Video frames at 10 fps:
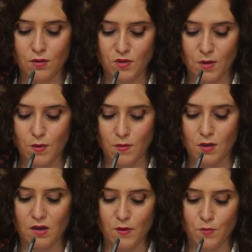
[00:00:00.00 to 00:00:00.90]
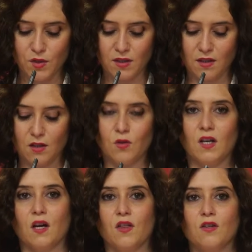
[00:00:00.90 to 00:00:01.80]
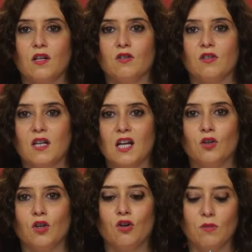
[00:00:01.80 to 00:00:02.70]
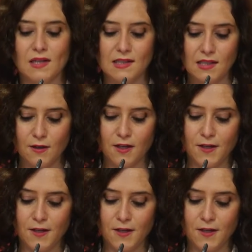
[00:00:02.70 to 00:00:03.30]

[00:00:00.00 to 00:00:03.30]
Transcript: Hemos aprobado la propuesta de adjudicación del contrato de obras